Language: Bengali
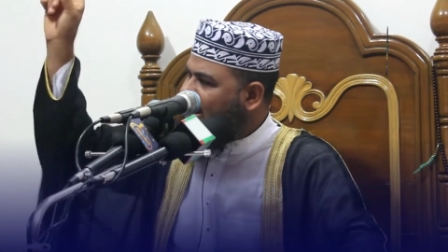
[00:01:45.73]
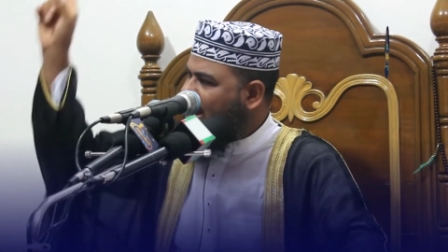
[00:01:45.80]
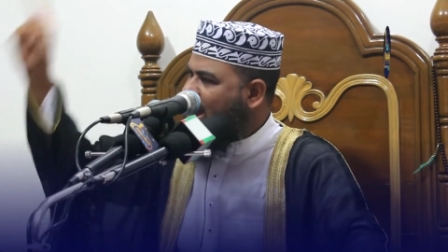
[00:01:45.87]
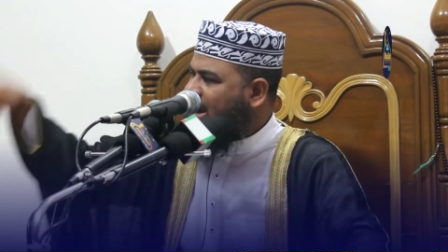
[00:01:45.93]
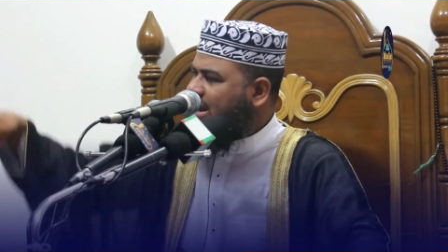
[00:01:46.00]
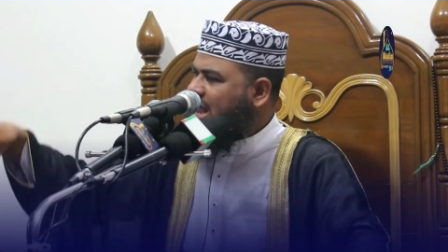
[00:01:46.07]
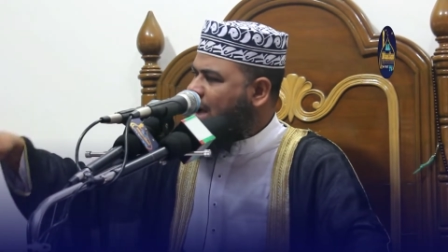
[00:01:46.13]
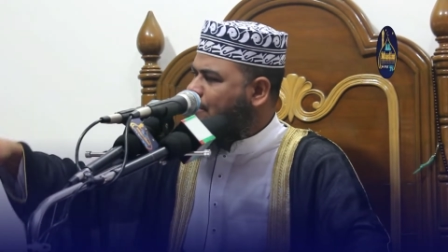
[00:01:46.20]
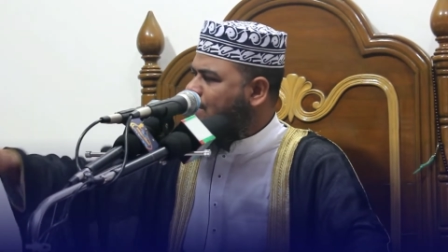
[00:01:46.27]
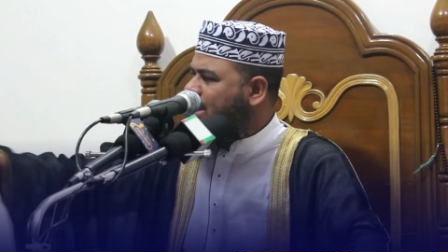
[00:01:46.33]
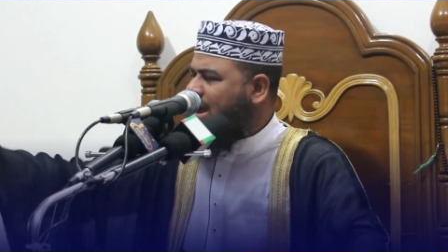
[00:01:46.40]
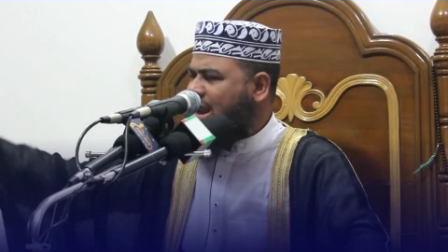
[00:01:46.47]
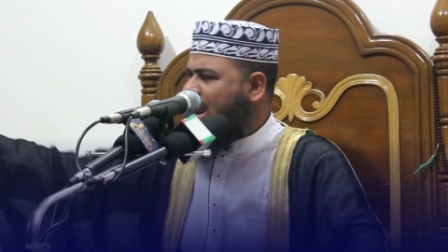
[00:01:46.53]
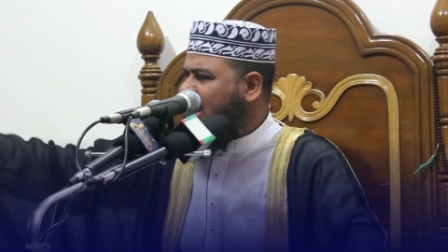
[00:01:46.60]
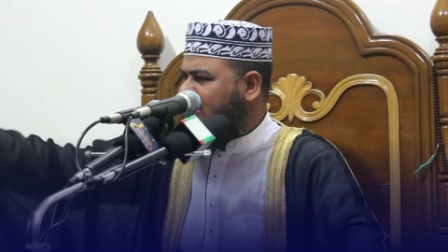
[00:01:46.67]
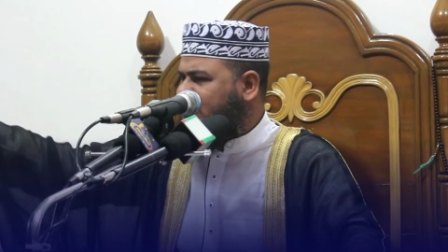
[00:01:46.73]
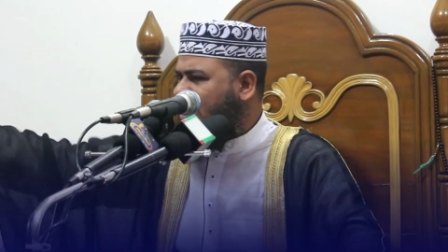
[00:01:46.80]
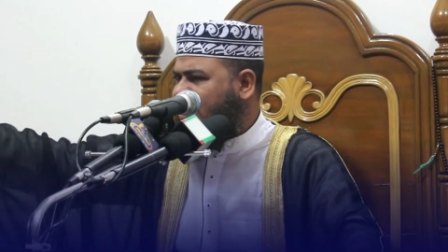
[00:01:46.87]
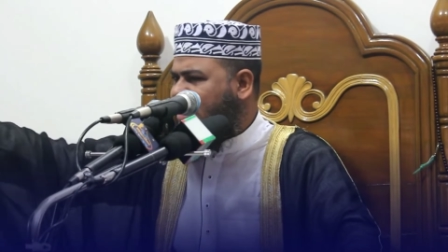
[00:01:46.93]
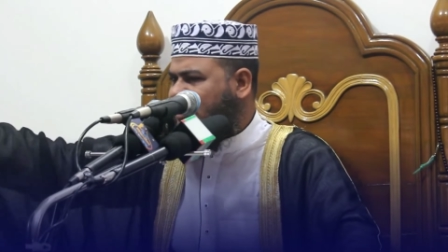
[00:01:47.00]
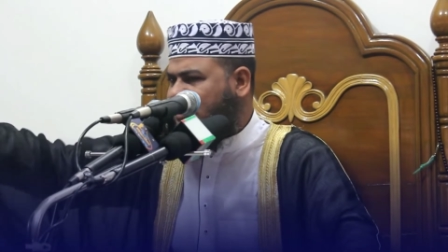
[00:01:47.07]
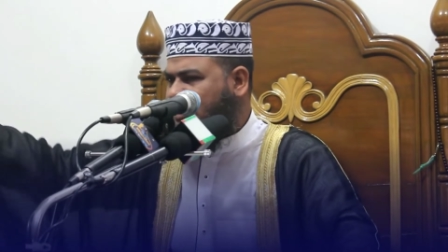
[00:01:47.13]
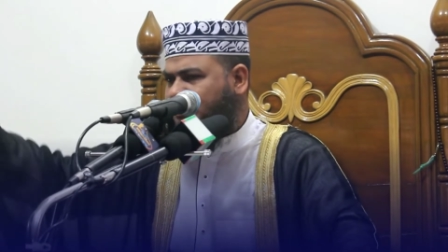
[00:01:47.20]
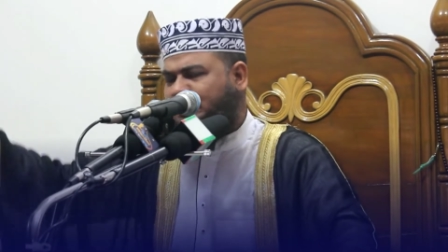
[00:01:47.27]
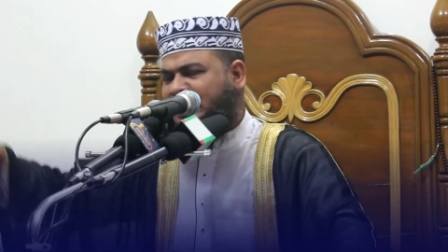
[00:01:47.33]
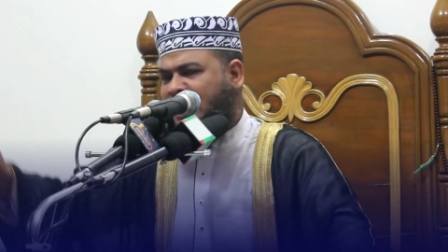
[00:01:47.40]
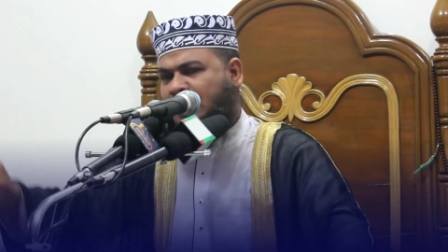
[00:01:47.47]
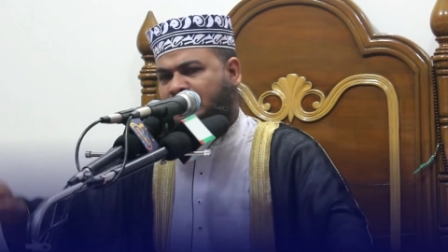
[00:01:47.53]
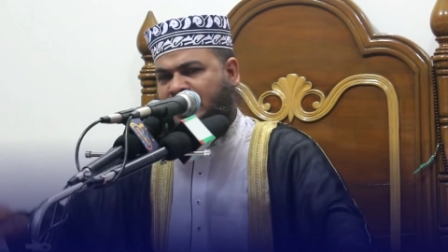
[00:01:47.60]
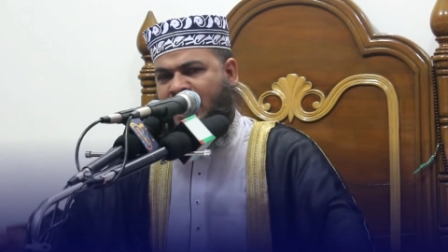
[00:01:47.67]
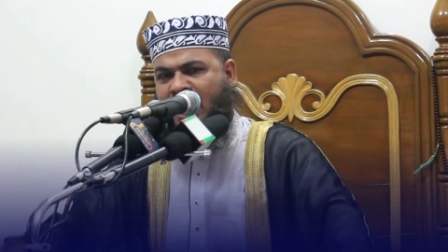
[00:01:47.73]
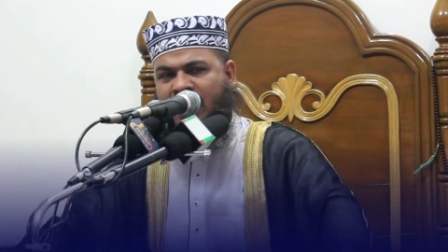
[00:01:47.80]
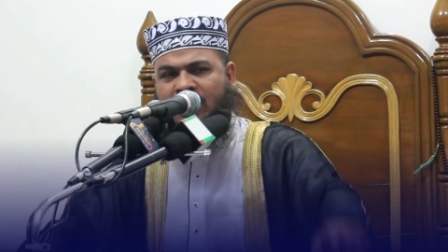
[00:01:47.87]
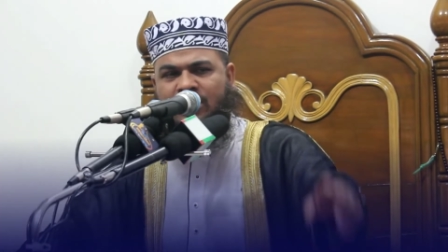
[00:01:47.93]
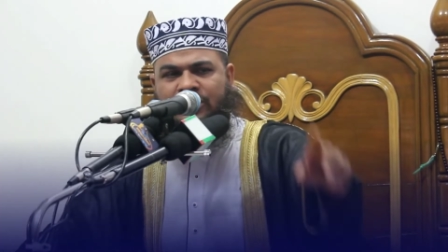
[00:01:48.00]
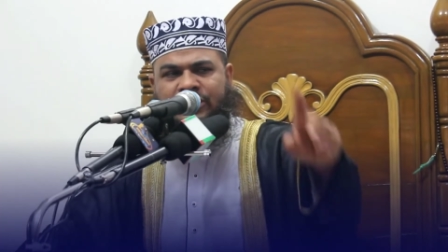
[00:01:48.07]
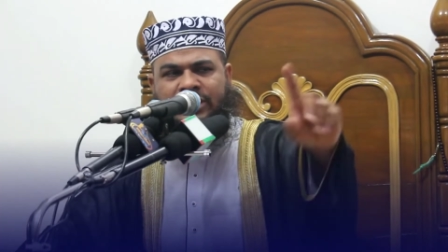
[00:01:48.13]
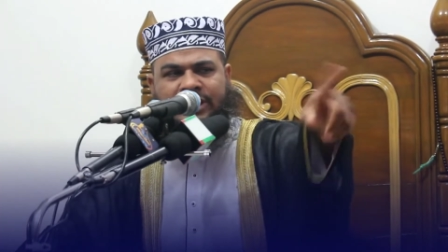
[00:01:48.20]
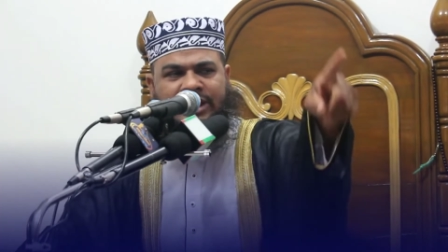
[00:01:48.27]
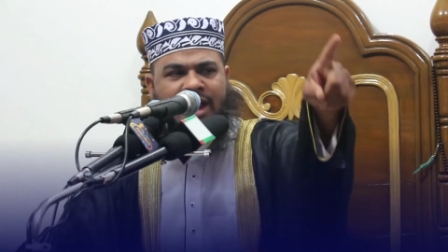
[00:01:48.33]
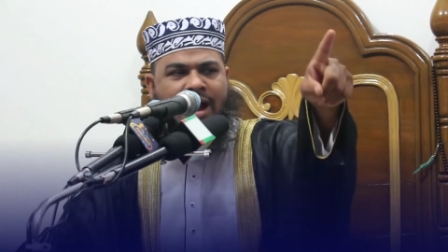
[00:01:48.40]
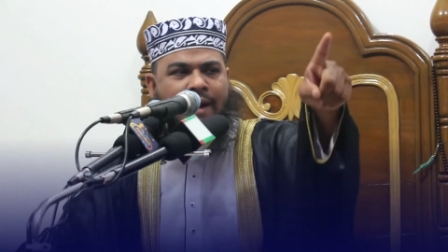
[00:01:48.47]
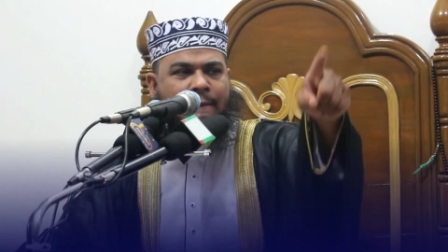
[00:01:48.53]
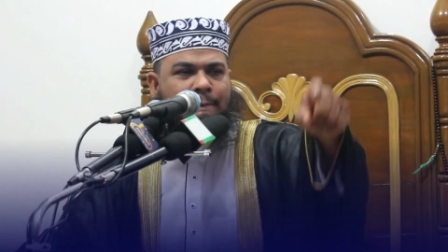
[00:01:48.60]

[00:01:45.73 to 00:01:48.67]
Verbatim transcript: না নিয়ে আপনি আল্লাহর জান্নাত পাঠাবে না ঠিক না